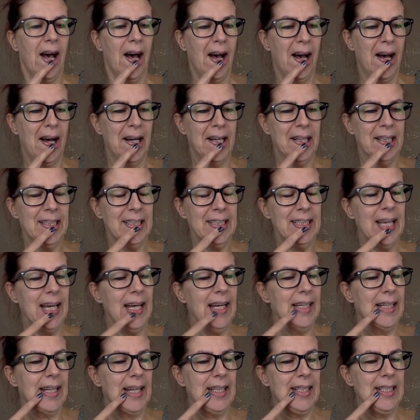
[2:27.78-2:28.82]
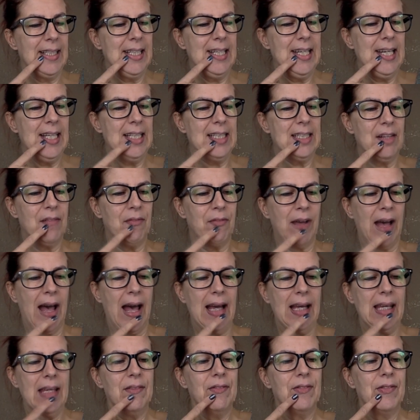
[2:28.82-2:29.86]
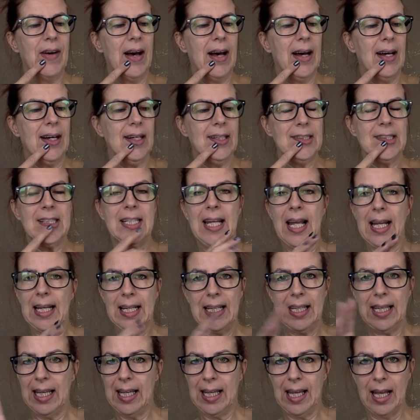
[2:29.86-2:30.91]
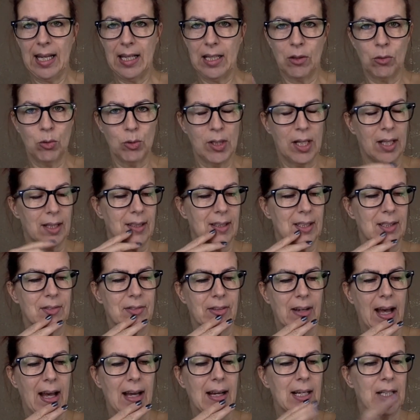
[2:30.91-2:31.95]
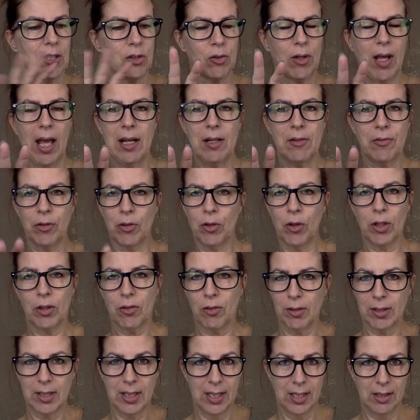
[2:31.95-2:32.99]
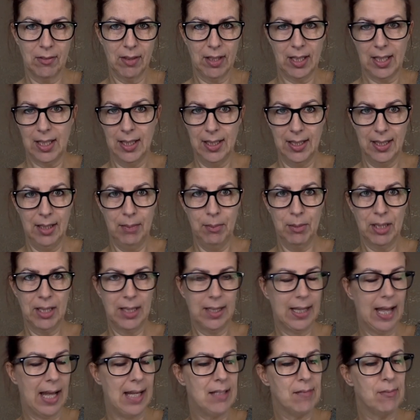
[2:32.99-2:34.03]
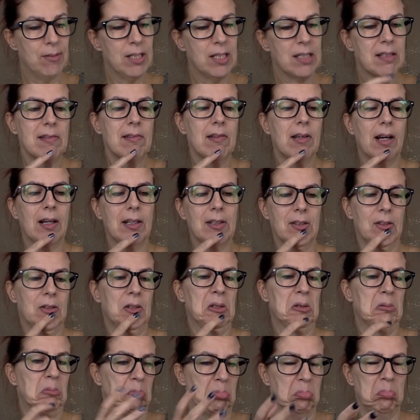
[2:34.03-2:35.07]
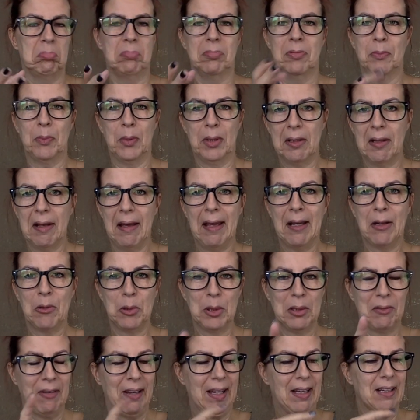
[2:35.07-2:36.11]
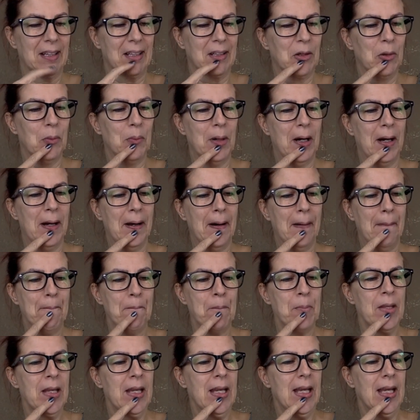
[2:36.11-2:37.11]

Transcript: Äh, ja, dann die nächste Frage war, es sind eigentlich eh keine großartigen Fragen, also keiner von euch wollte irgendwelche intimen Details wissen, ja, also bin da eh gut weggekommen, ja.